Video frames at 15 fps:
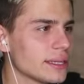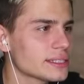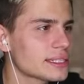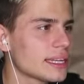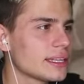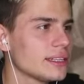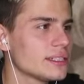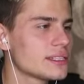
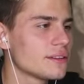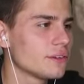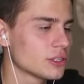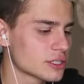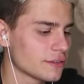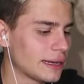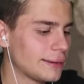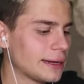Niestety nic nie
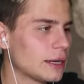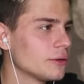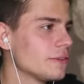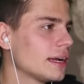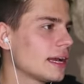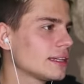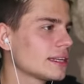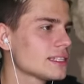wylosowałem, ale
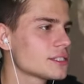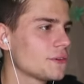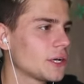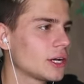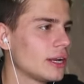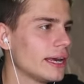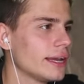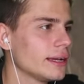uwaga, teraz twoja
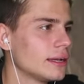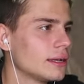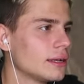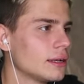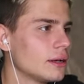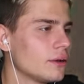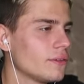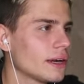kolej.
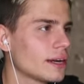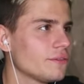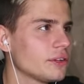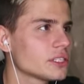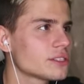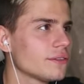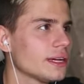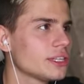Uwaga, no,
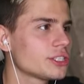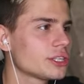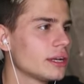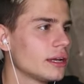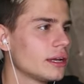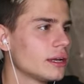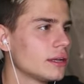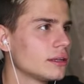wylosowałeś
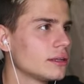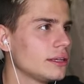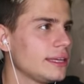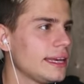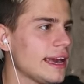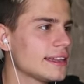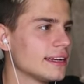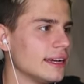
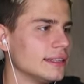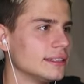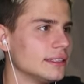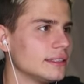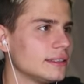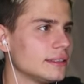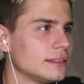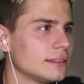jeden.
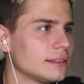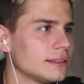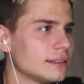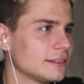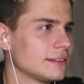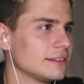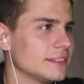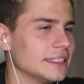
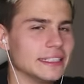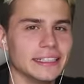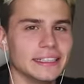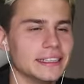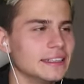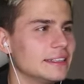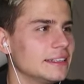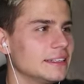
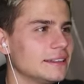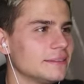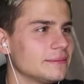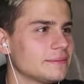O.